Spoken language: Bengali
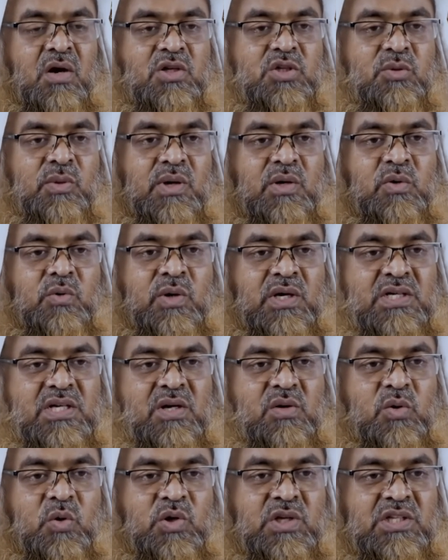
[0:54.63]
অথবা কোনো
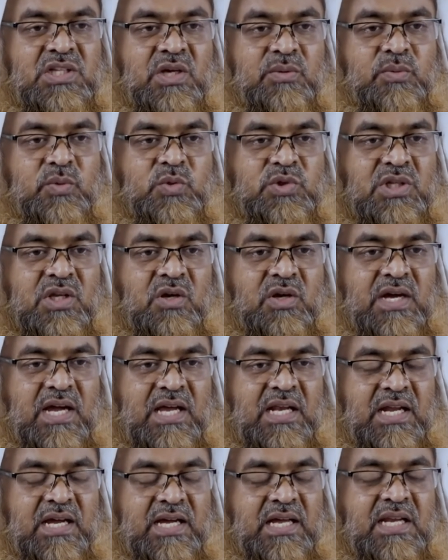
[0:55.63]
একটা কড়ি দিয়ে ফুঁ দিল
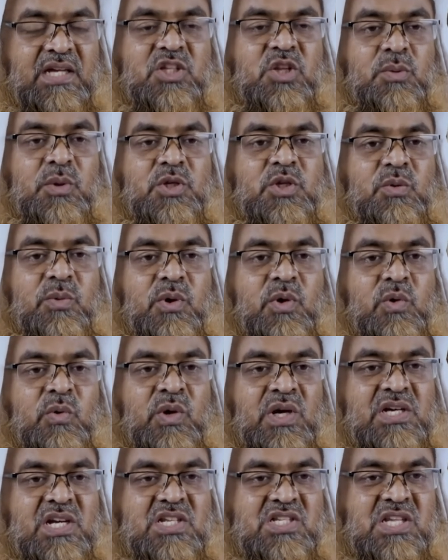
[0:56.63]
গায়ে লাগায় রাখতে হবে অথবা
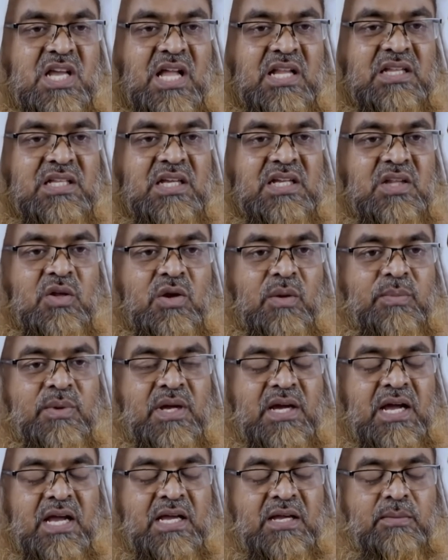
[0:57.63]
কোনো একটা সাল দিয়ে দিল
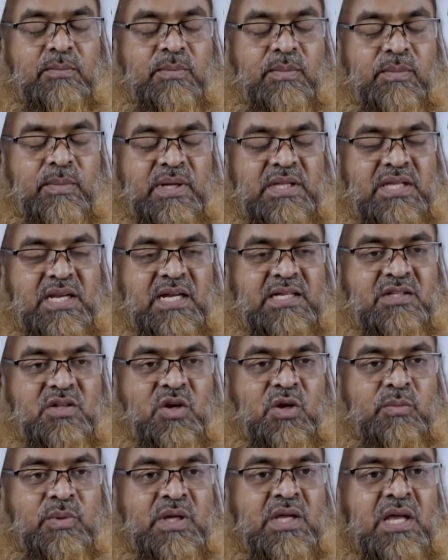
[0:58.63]
আপনার গায়ে বাইরে রাখতে
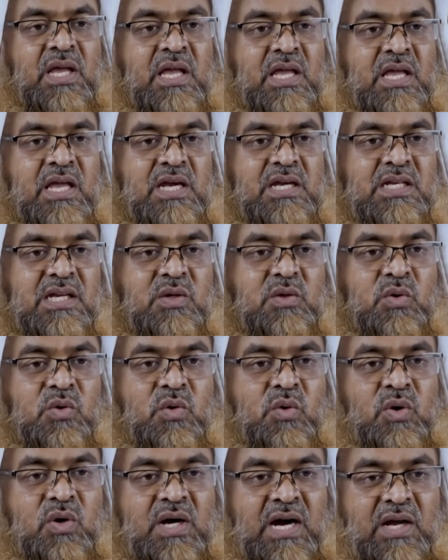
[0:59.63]
হবে এটার
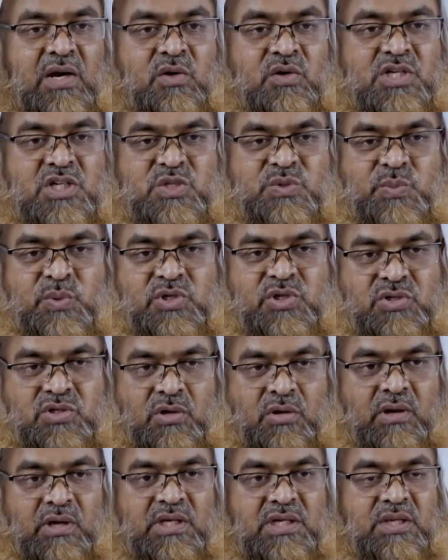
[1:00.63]
কোনো কারণ স্পষ্ট
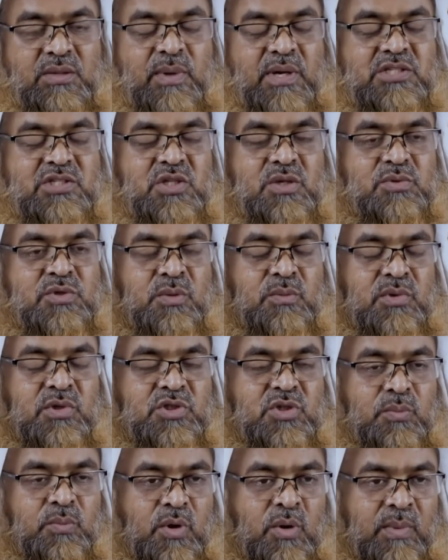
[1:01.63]
হয়নি
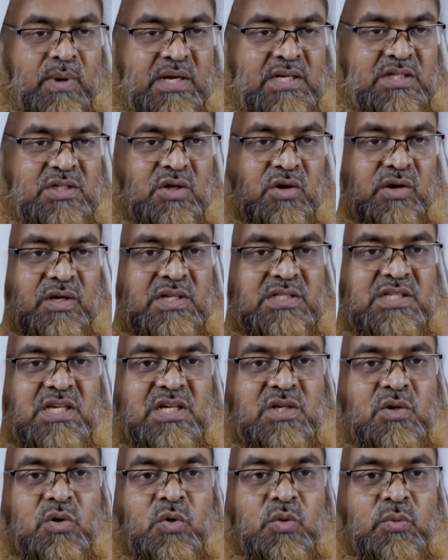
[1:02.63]
বাস্তবসম্মত প্রমাণিত হয়নি যে এর কোনো